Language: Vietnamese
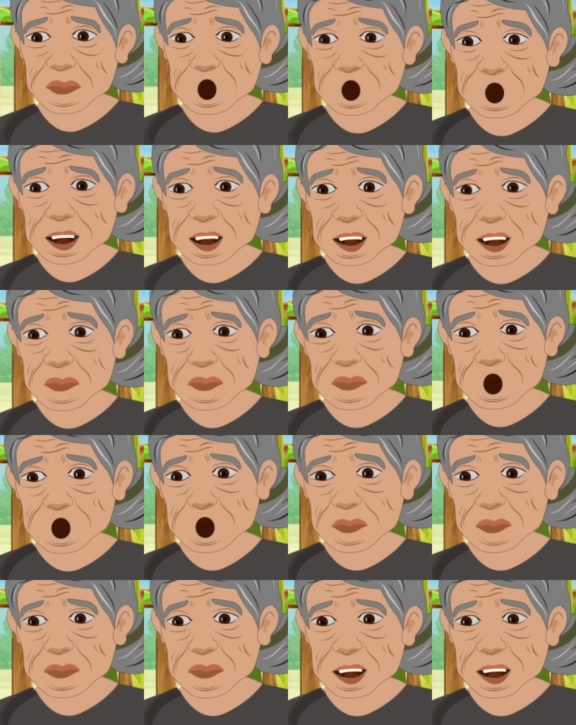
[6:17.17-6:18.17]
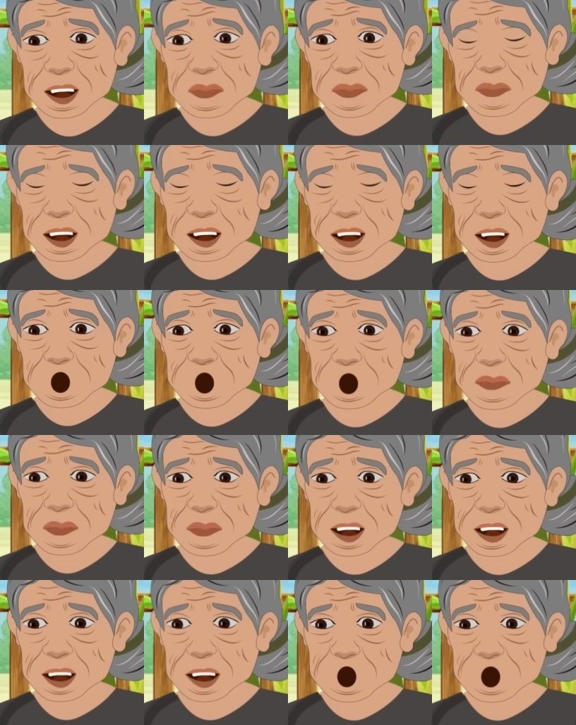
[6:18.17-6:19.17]
Ông cứ chỉ nẹp nông bênh
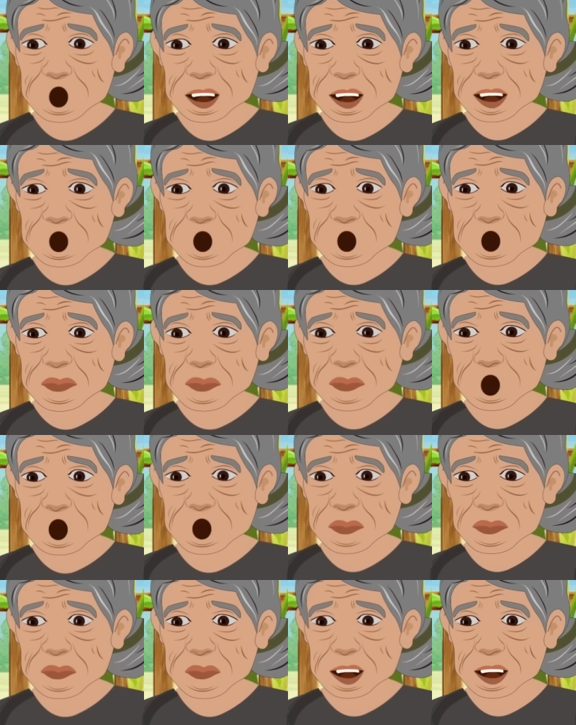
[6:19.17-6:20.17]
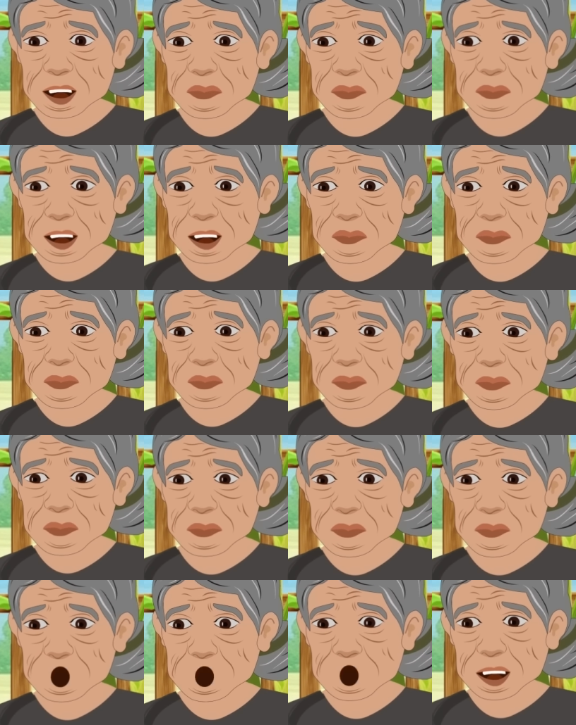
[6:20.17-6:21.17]
nạc mùi. Đói xa ta ông
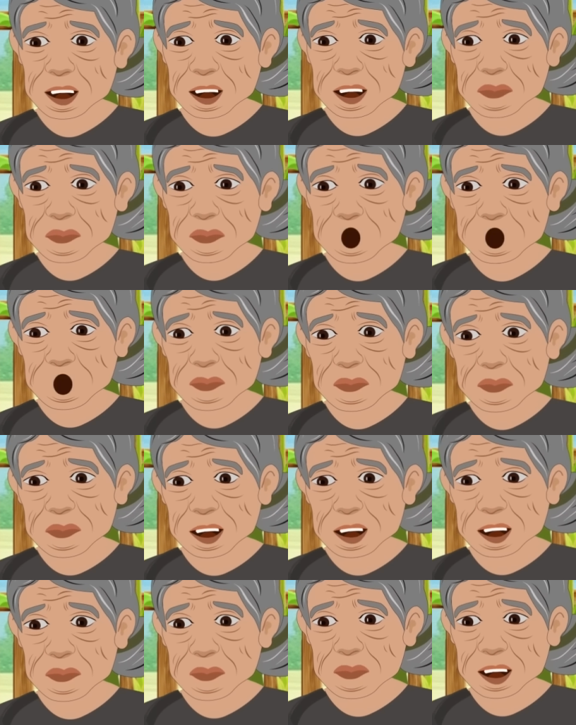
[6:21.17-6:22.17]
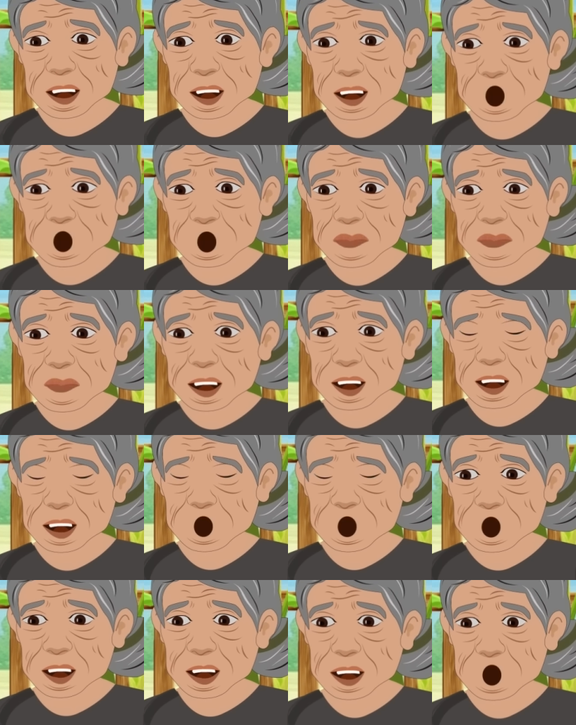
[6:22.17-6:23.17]
chả hơi. Nơi tì nùa xa
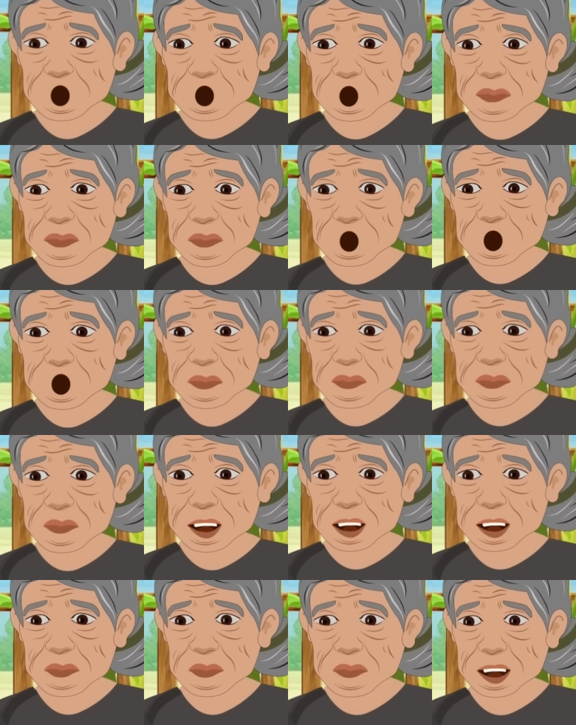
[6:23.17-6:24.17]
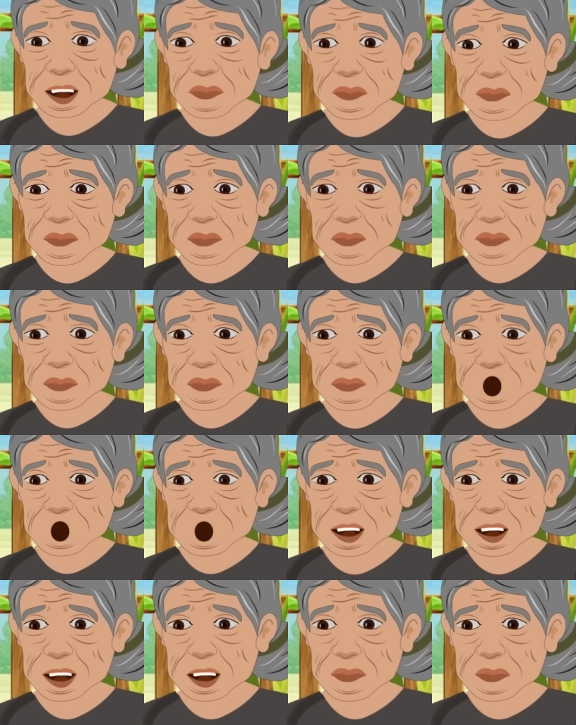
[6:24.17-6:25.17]
chứ các ăn bê tự bàn chìa trơ chùm
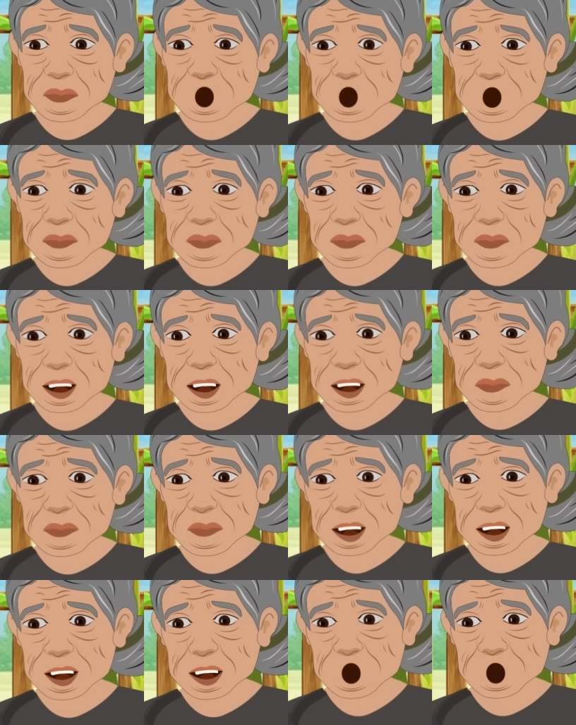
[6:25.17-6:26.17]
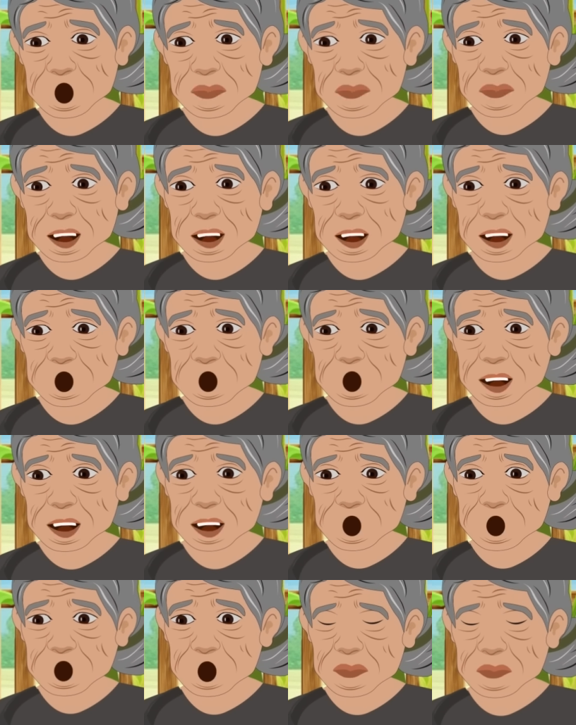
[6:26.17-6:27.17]
nạ srok. Mà ru nơi srok srei bình mà
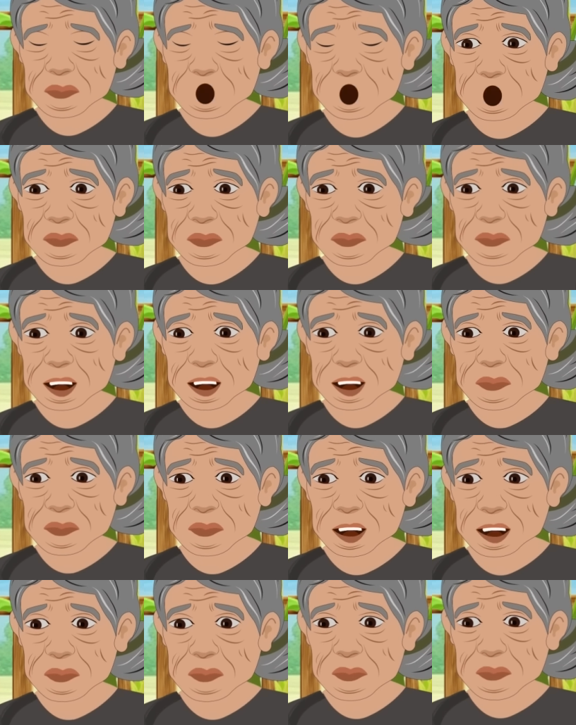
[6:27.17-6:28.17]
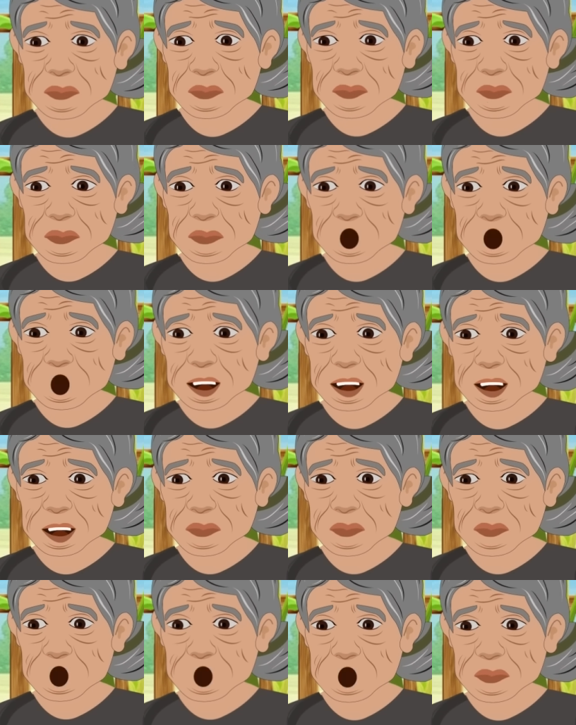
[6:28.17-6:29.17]
đong kranh lô vị bàn thù
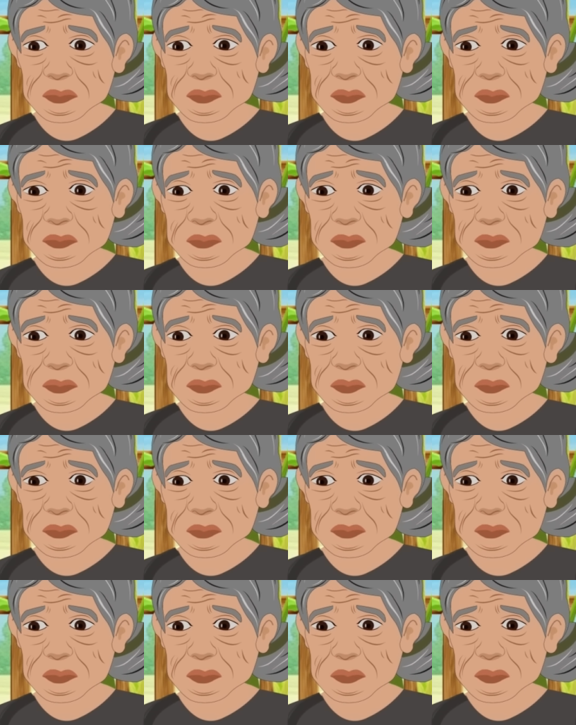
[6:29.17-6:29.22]
sral.